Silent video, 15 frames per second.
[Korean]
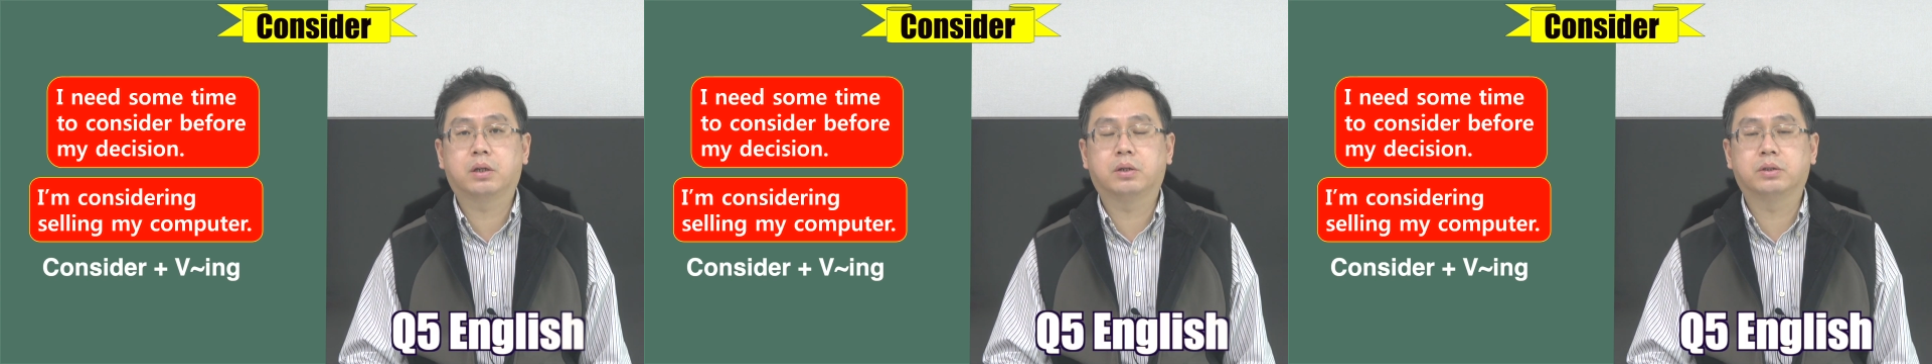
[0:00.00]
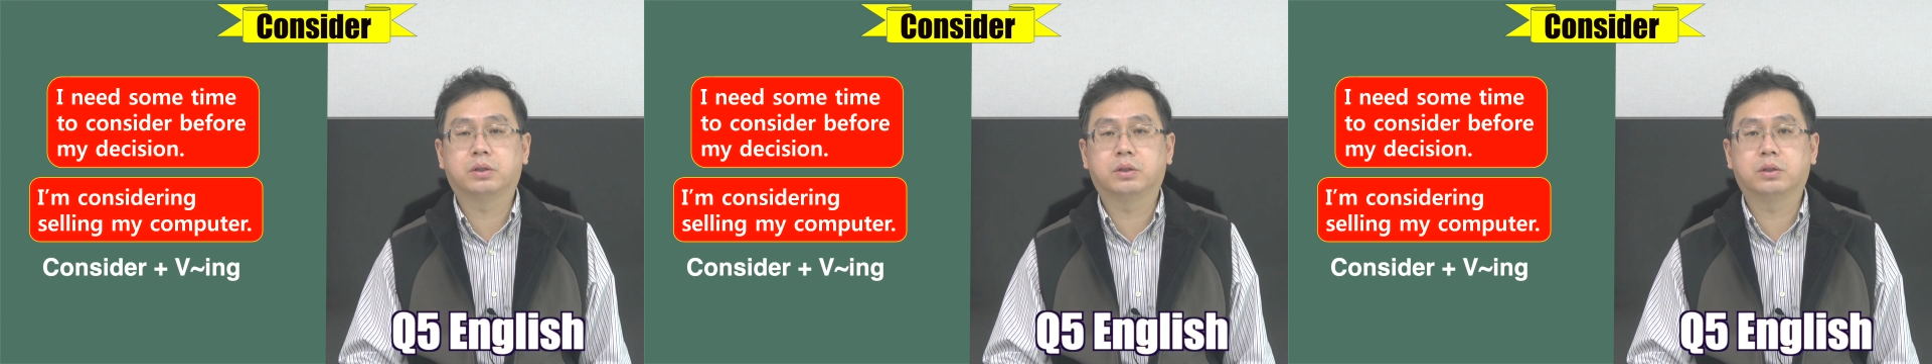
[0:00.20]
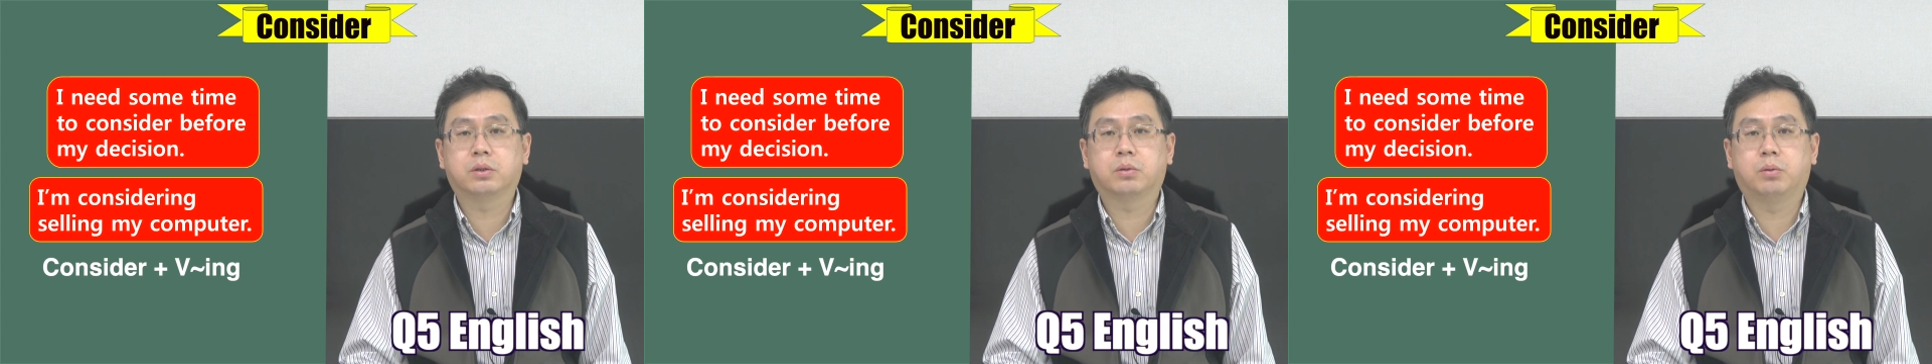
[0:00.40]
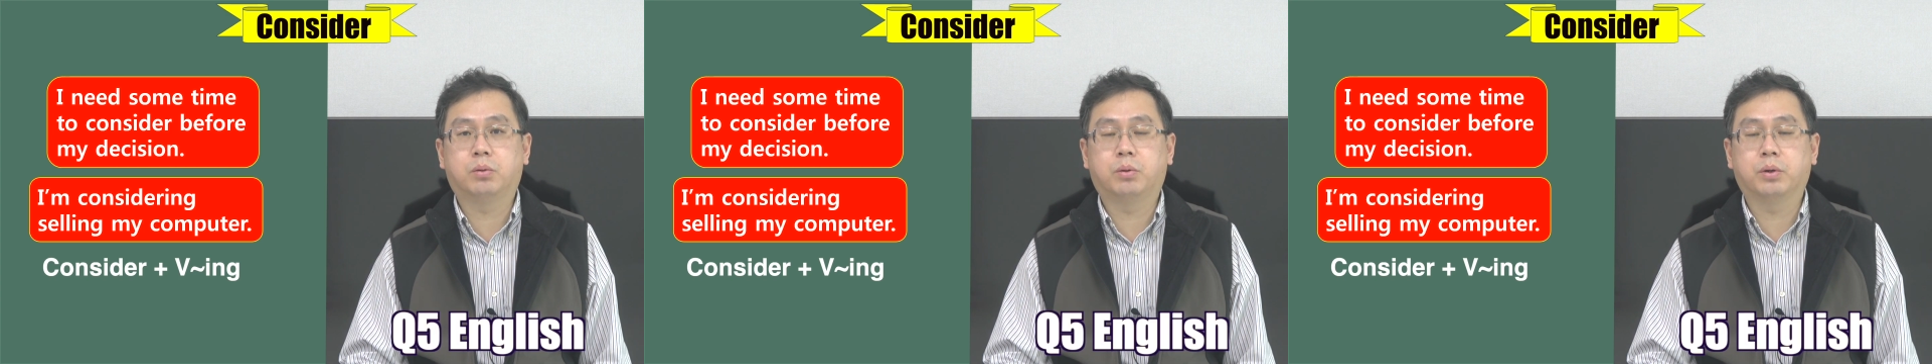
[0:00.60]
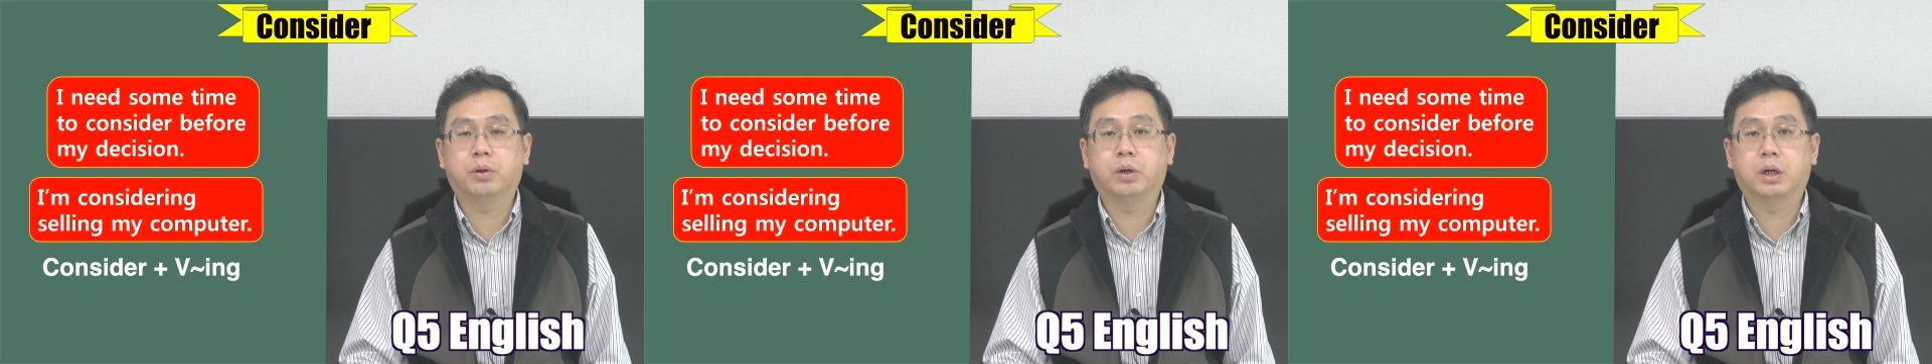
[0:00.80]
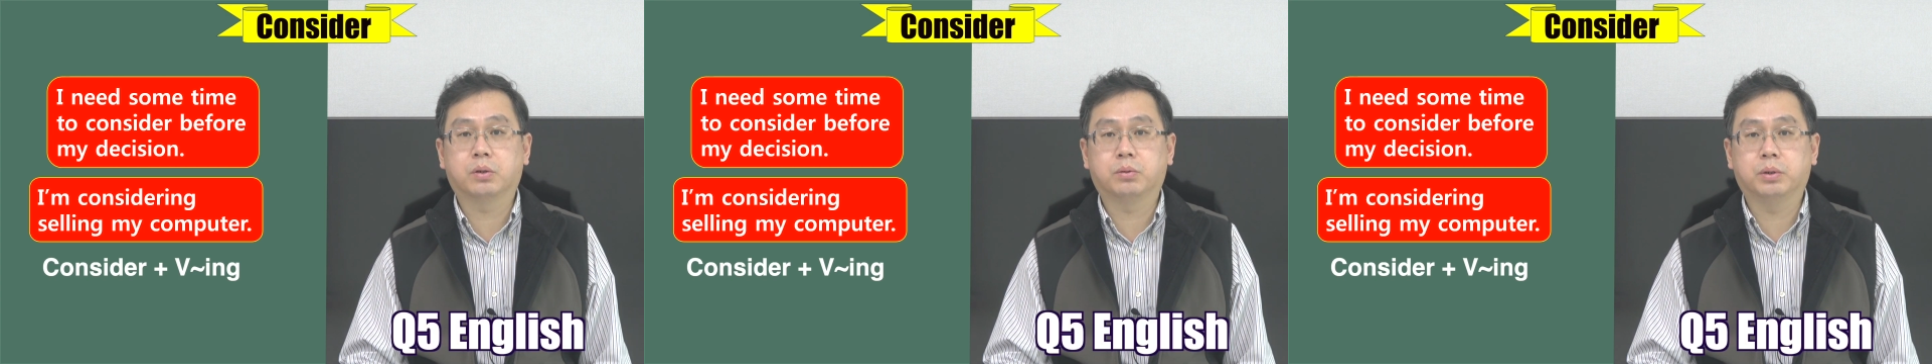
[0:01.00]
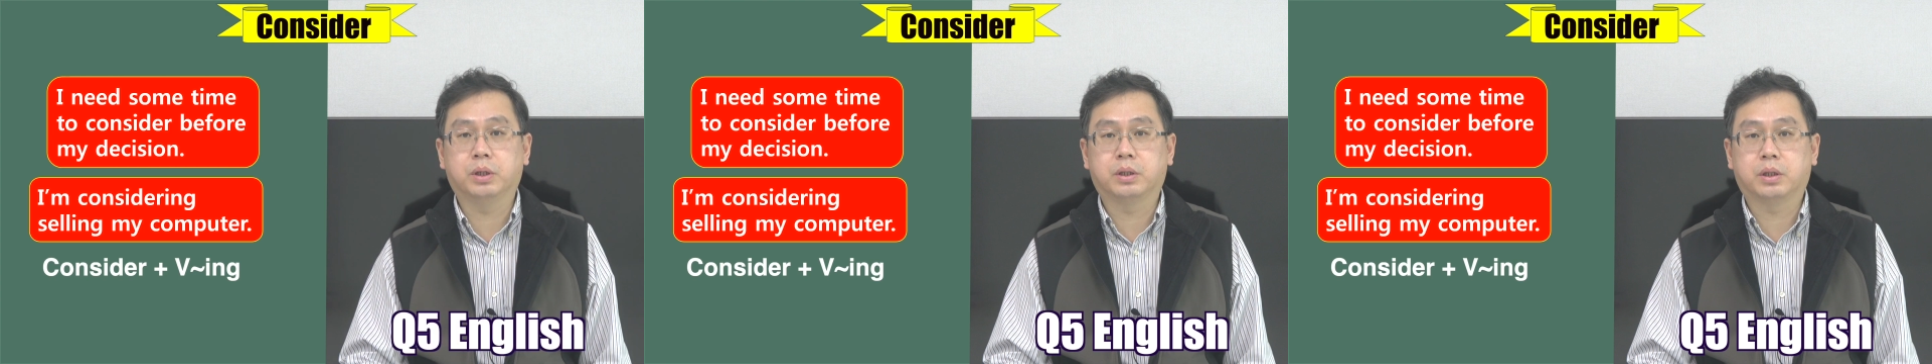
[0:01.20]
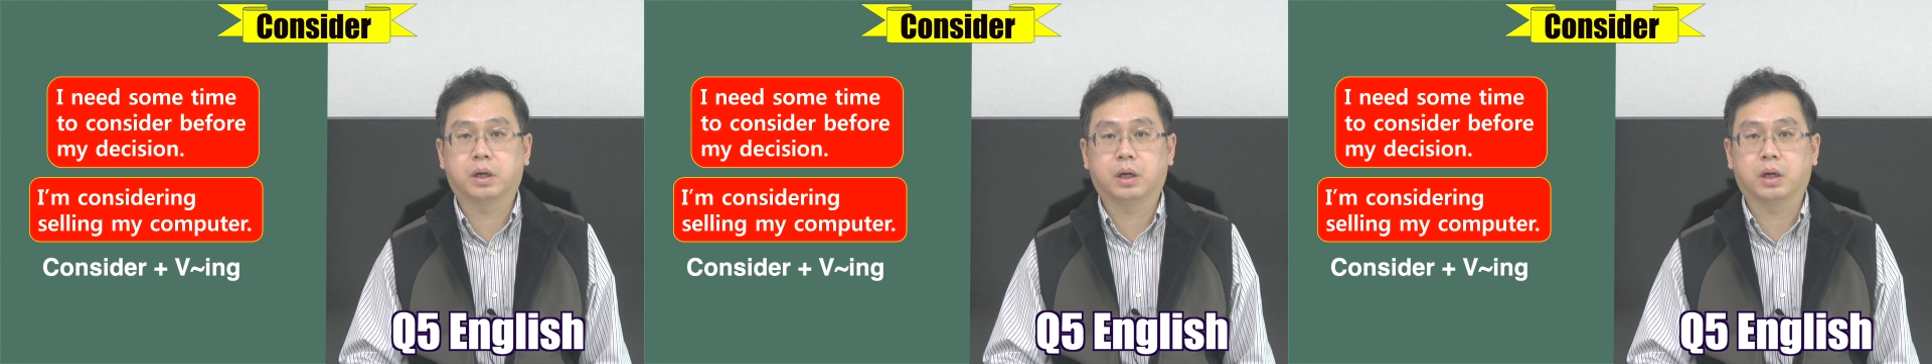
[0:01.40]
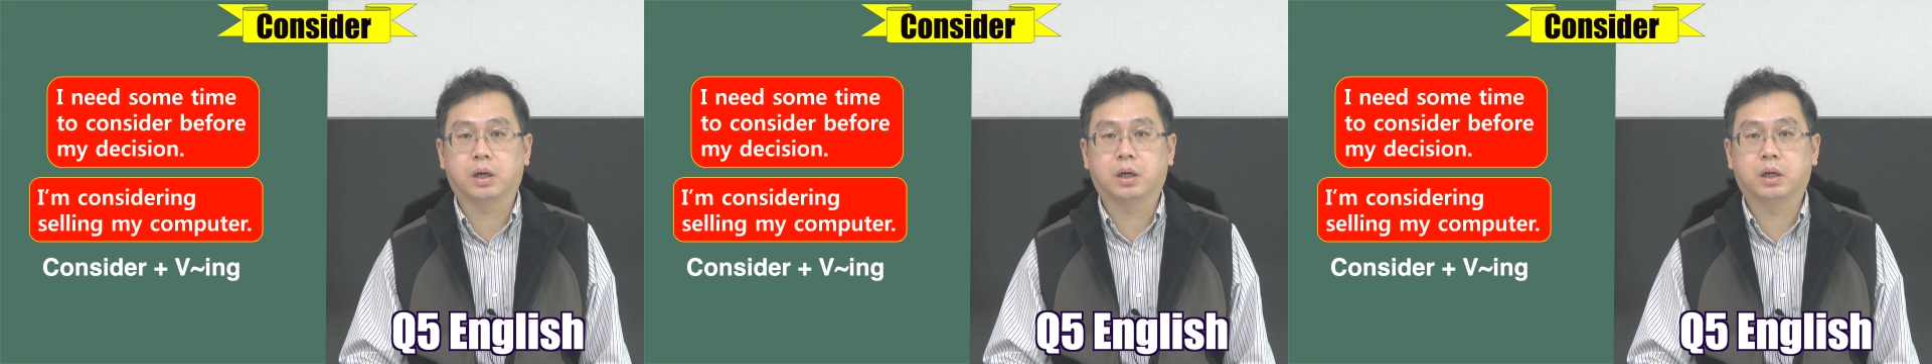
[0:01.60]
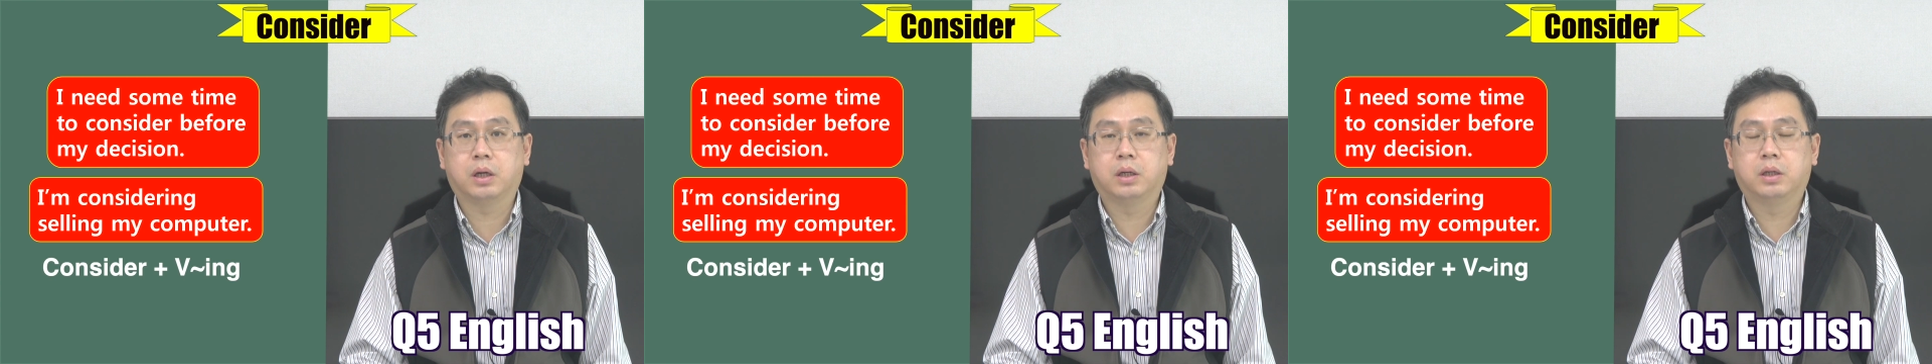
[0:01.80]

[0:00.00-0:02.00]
것을 고려하고 있다.